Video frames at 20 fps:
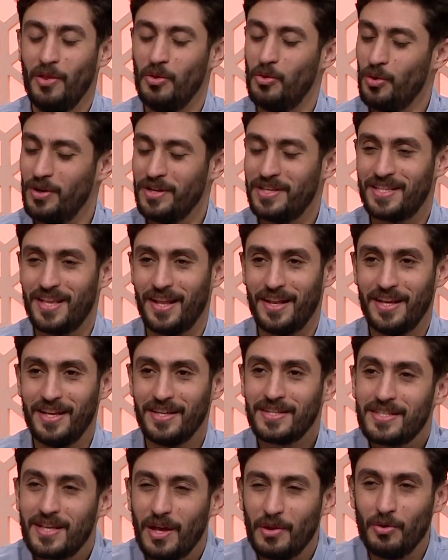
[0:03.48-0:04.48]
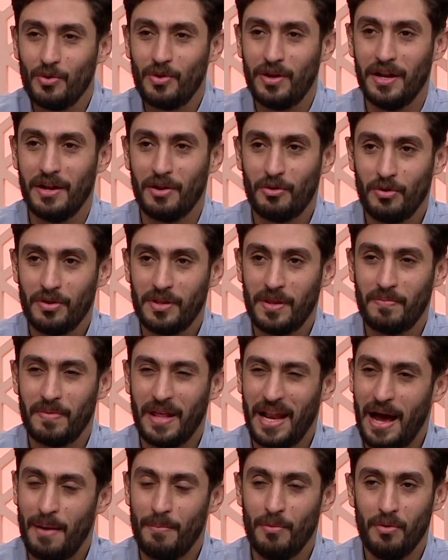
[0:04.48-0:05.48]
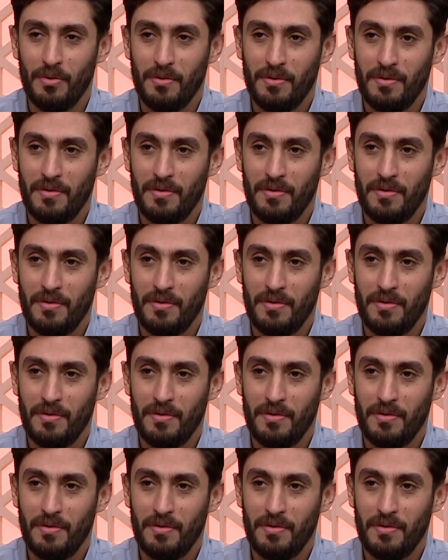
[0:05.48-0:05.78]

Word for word: دور الصديق الصدوق اللي كنت بتلعبه